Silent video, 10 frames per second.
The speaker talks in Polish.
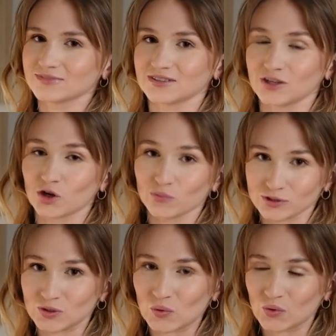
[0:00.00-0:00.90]
z jednego
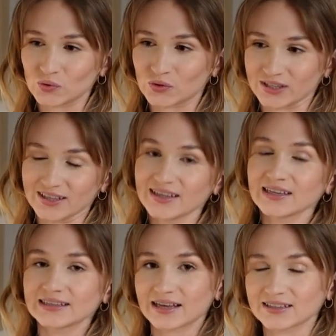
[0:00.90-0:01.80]
posiłku, który
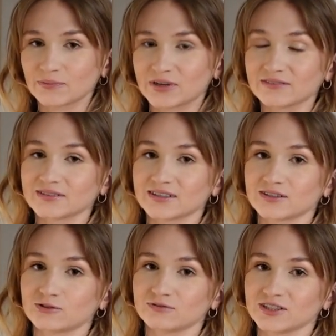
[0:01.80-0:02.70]
tak
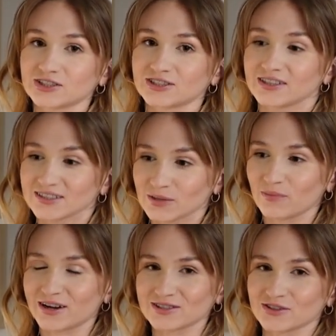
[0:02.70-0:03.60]
naprawdę również nie za
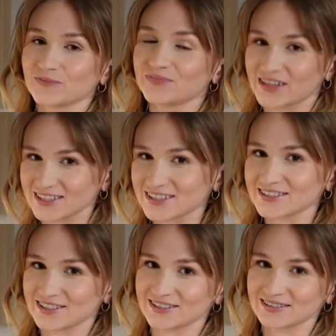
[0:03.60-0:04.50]
bardzo nas
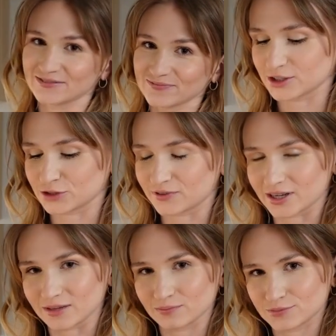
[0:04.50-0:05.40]
nasyci.
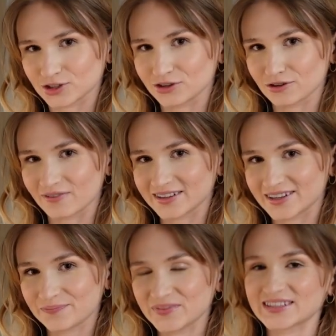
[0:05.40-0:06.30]
Warzywka
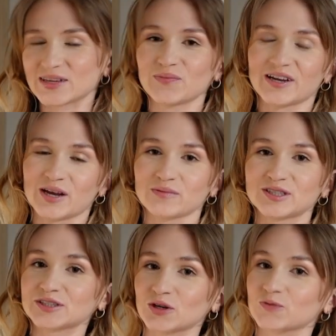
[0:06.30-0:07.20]
przygotowane, zabieramy
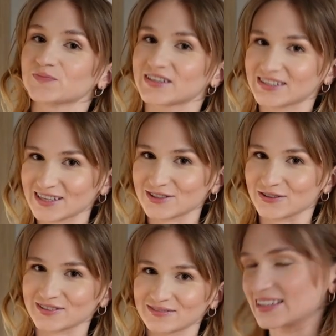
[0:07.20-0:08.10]
się za
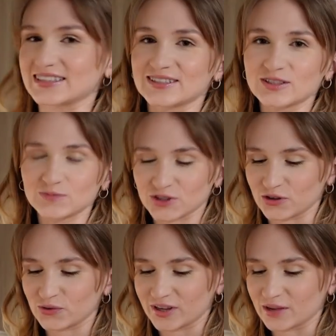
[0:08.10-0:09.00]
sos. Y, sos
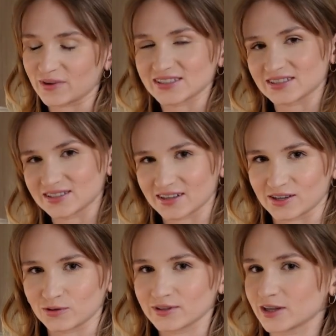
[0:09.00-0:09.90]
przygotuję na bazie
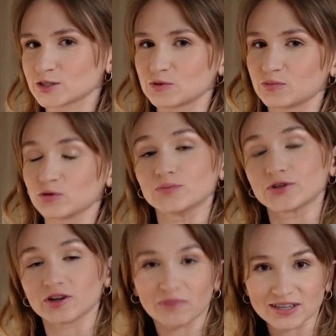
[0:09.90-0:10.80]
skeru, tak żeby był
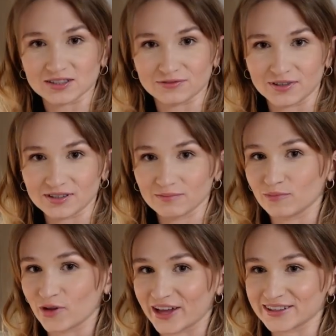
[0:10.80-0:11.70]
trochę bardziej fit,
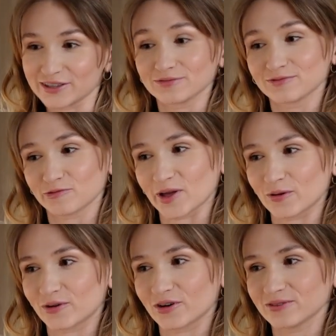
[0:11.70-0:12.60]
bogaty w
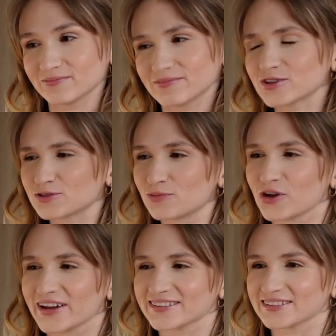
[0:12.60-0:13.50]
białko, znaczy
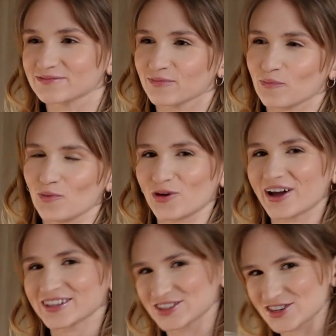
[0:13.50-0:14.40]
bogaty,
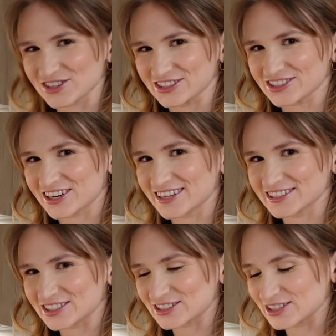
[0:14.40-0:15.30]
bogatszy niż
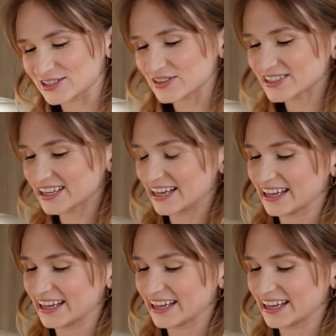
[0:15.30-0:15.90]
klasyczny sos